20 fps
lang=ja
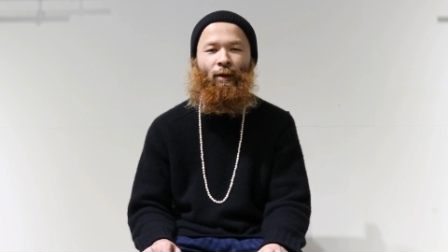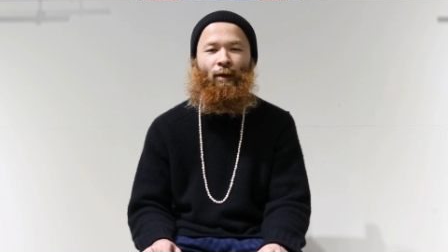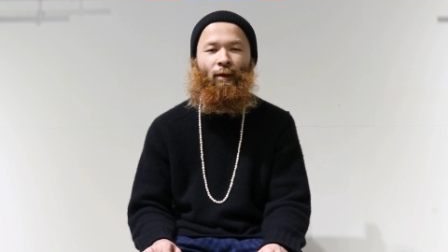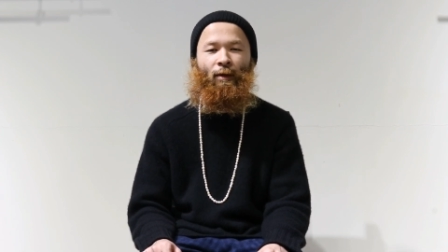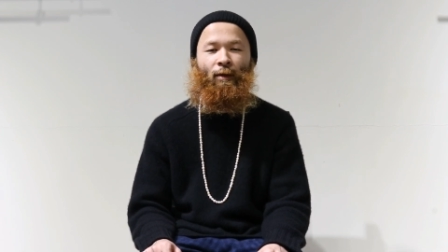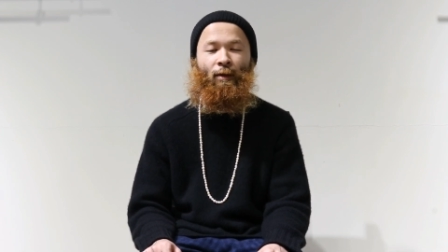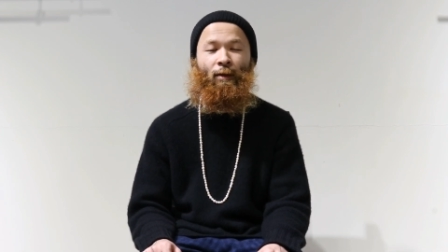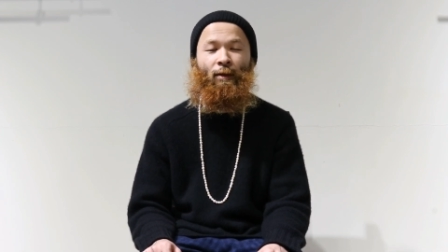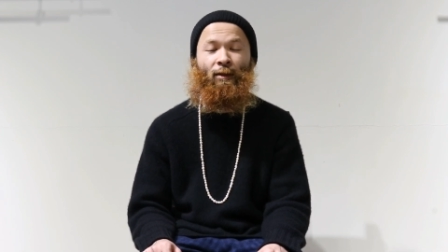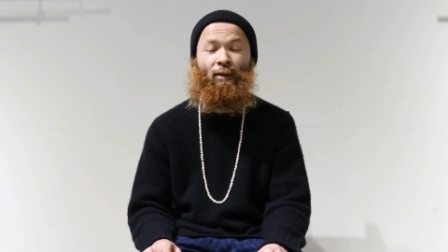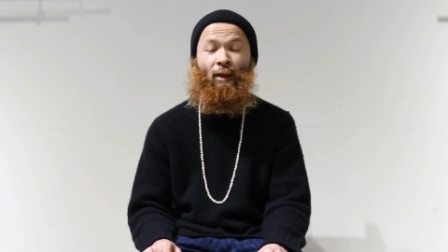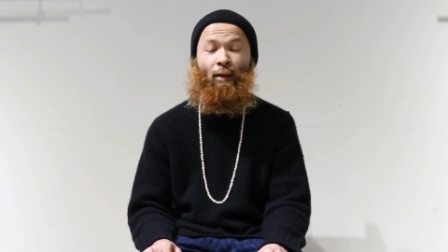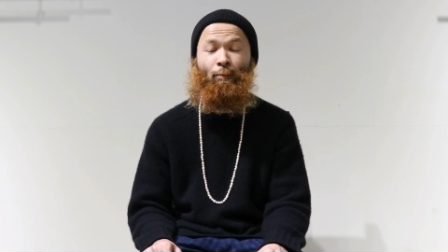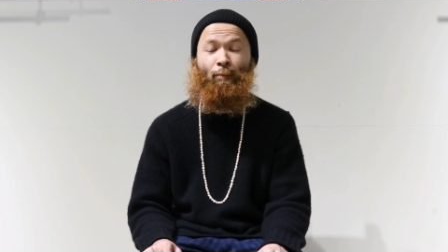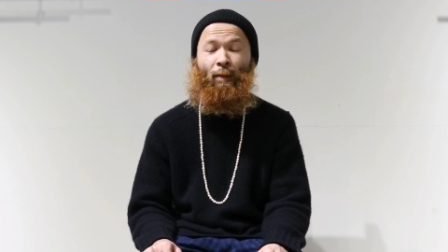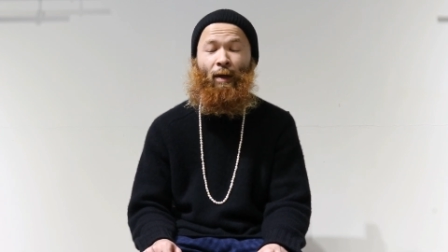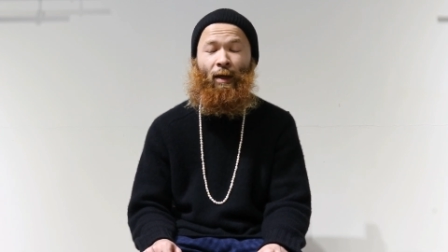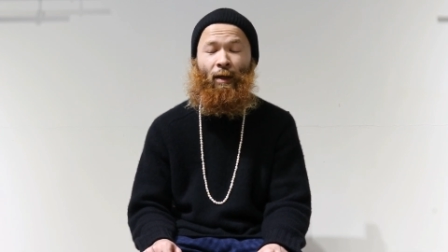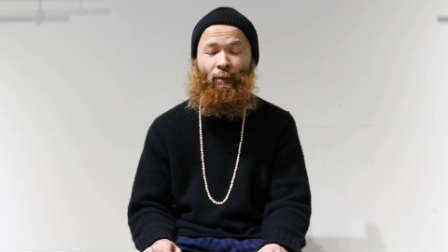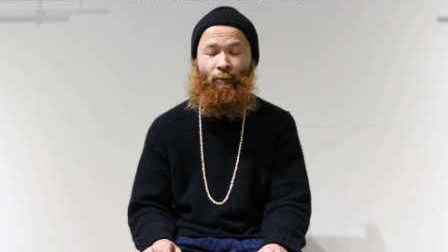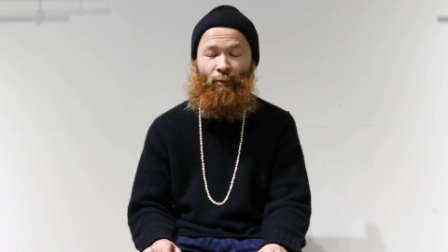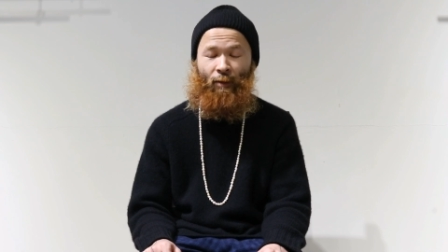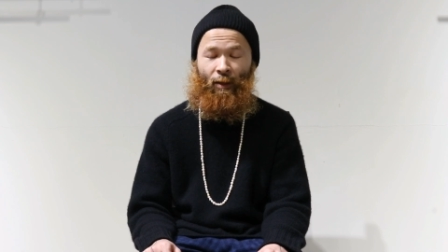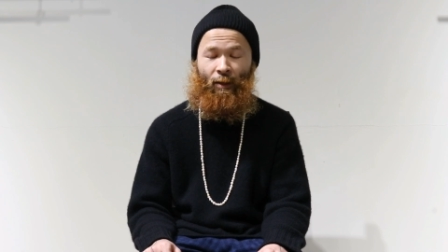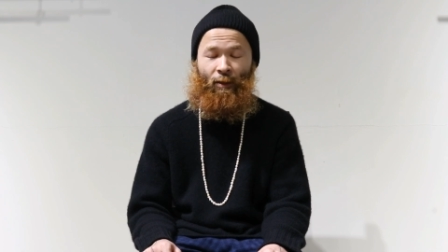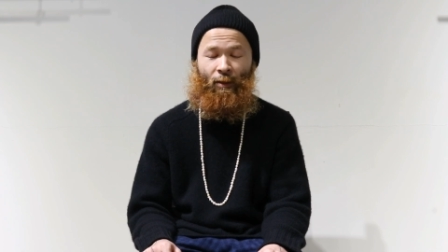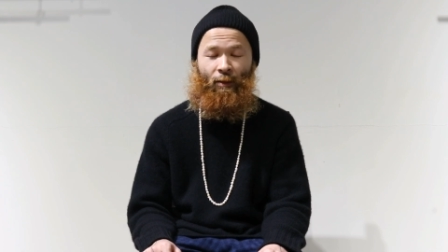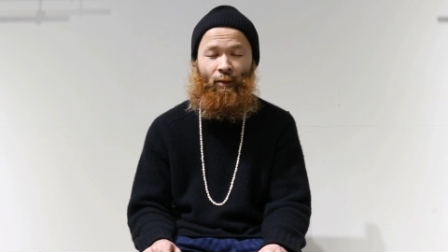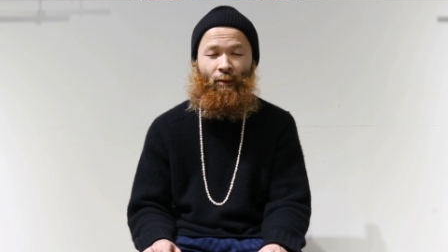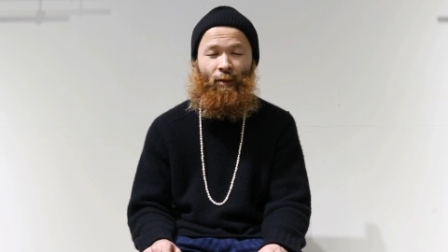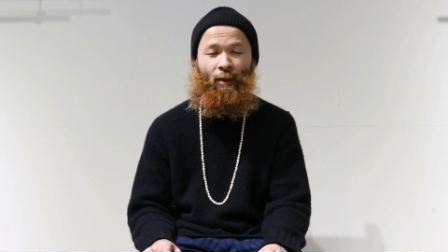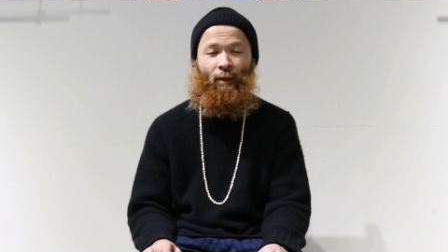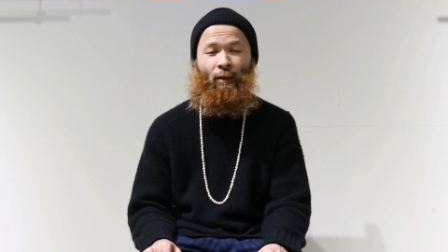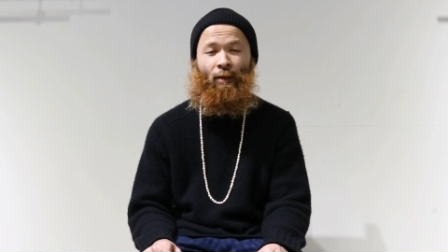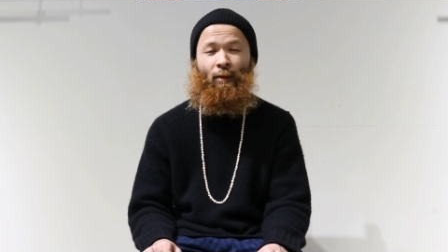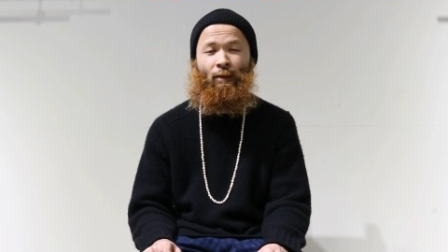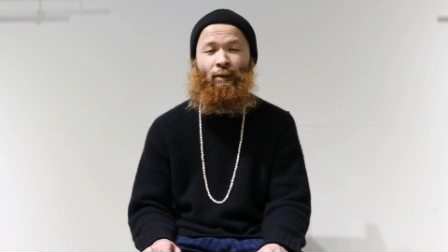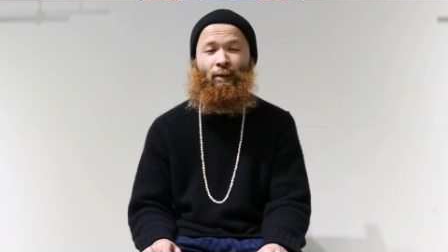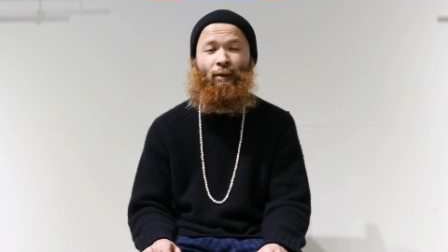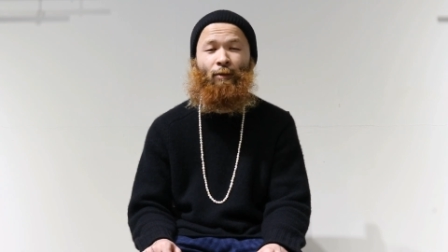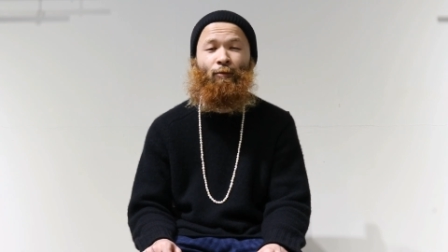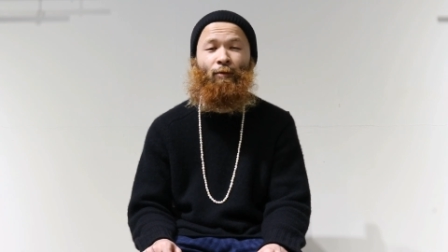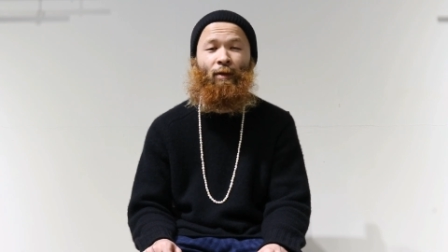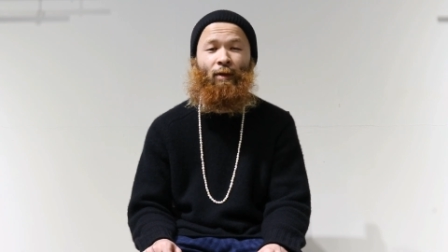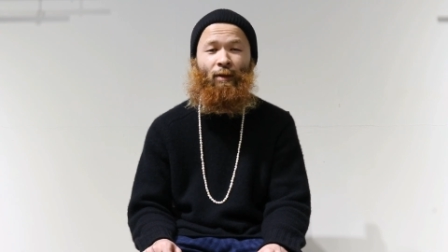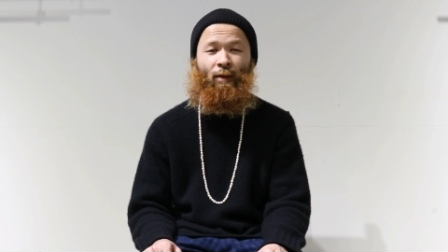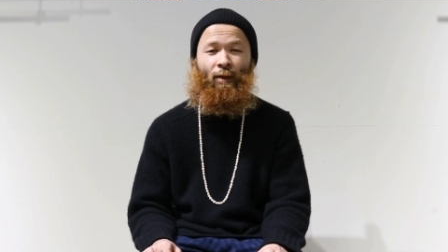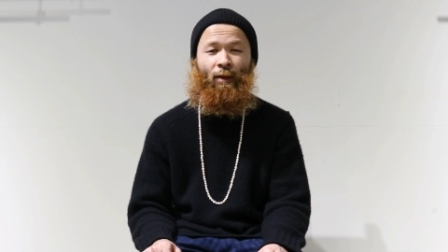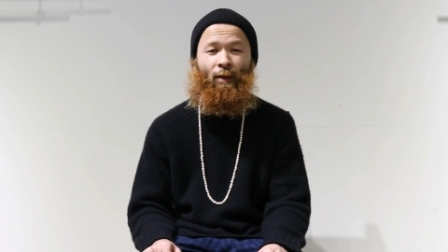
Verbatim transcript: えー、いちねんまえぐらいに、えー、してくれ